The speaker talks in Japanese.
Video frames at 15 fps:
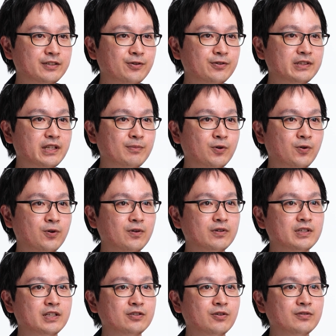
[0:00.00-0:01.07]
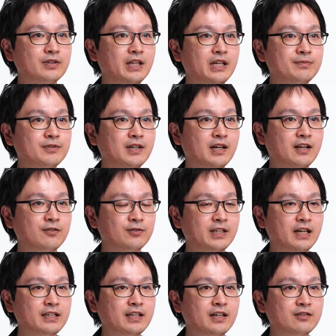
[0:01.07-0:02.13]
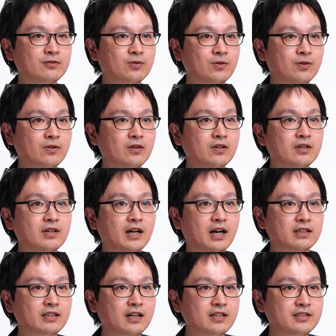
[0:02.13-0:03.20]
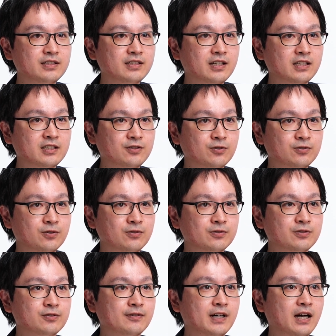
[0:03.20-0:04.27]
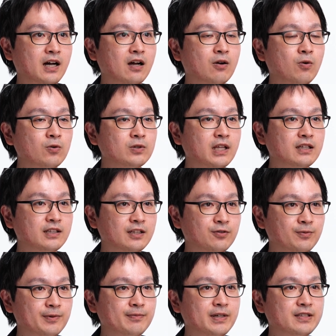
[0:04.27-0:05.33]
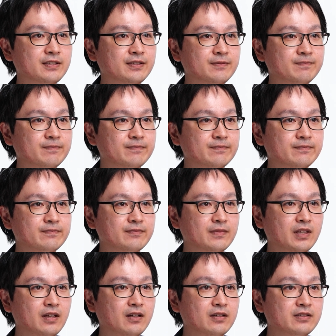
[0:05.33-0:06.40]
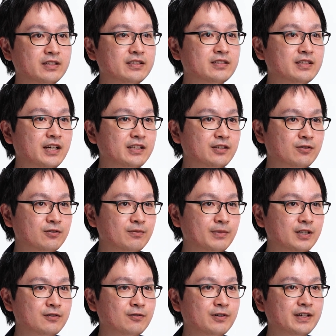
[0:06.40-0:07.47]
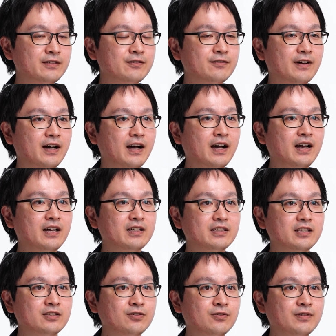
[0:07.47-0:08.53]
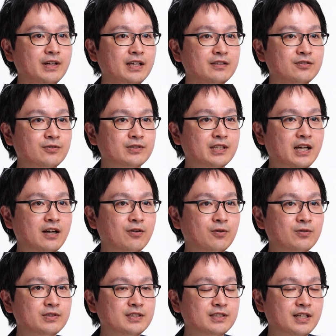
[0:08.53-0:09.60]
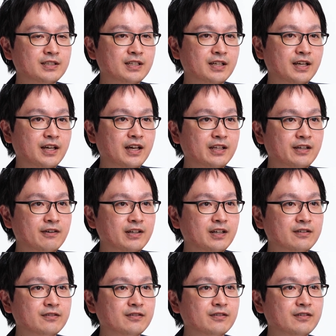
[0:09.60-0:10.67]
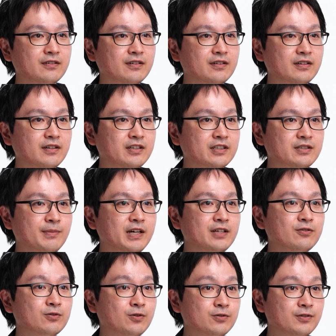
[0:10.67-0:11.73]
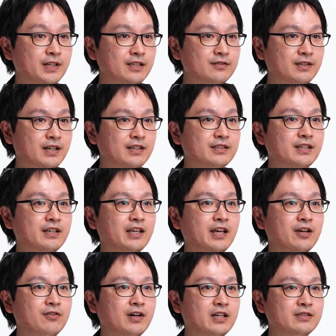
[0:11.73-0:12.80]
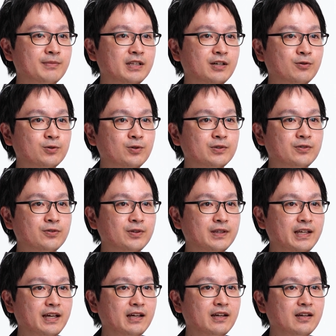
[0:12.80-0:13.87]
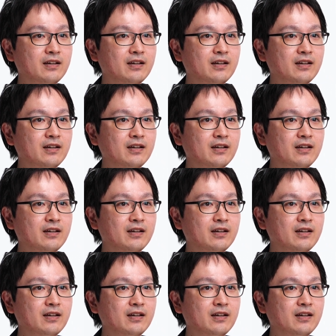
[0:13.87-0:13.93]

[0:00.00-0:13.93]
においても既存タイプからの脱却と新しい価値の創出は困難だと思います実際にこのマクロレンズは既存レンズを参考にした設計ではなく1枚の凸レンズから設計を始めたことによって